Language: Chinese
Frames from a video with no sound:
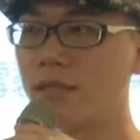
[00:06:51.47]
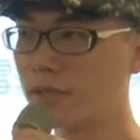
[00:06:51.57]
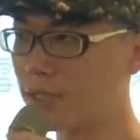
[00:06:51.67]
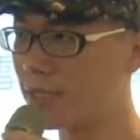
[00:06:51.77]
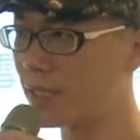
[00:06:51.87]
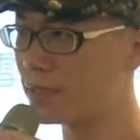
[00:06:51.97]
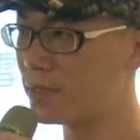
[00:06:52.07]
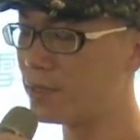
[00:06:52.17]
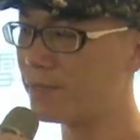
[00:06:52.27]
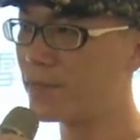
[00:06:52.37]
流行杂
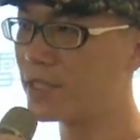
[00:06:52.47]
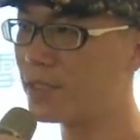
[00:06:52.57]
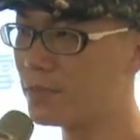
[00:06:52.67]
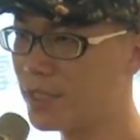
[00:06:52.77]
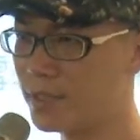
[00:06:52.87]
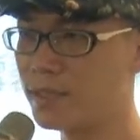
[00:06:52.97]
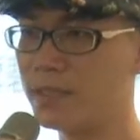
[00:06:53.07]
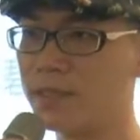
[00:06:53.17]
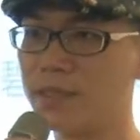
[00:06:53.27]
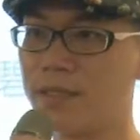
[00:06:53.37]
志上面的心
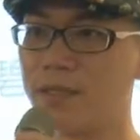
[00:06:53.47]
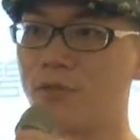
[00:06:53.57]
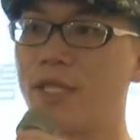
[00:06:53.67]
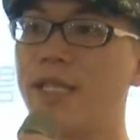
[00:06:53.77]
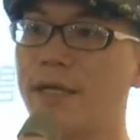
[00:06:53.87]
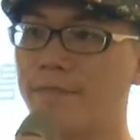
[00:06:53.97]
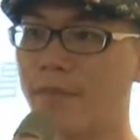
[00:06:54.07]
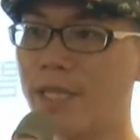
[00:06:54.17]
理测验专栏，